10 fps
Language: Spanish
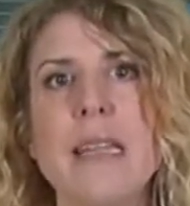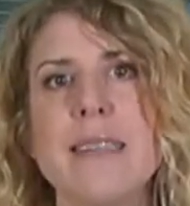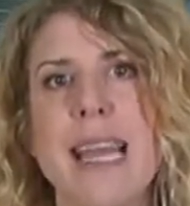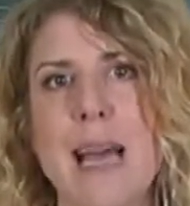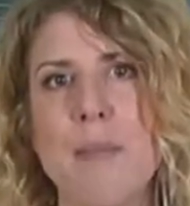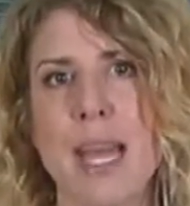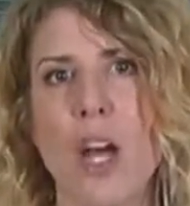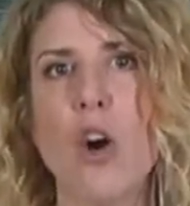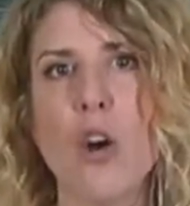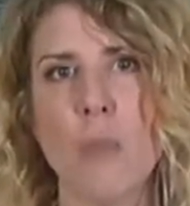de la
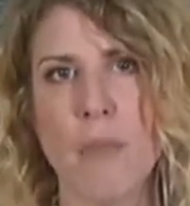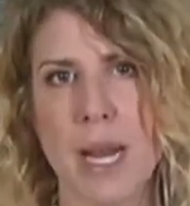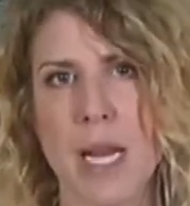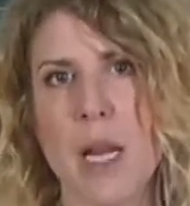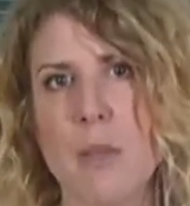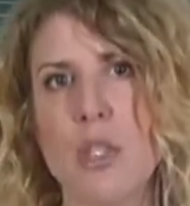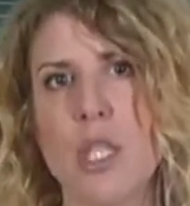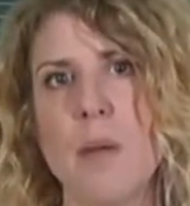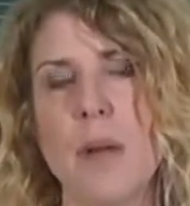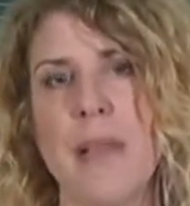mejor manera
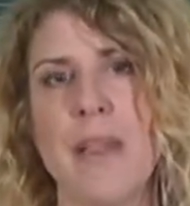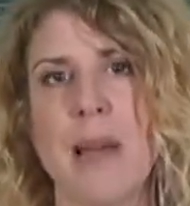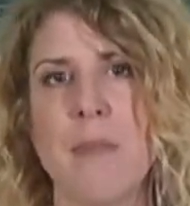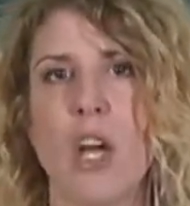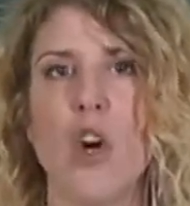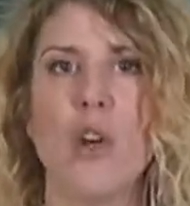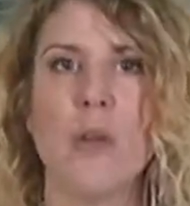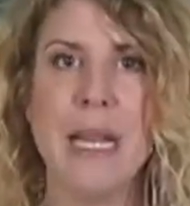posible, de la mejor,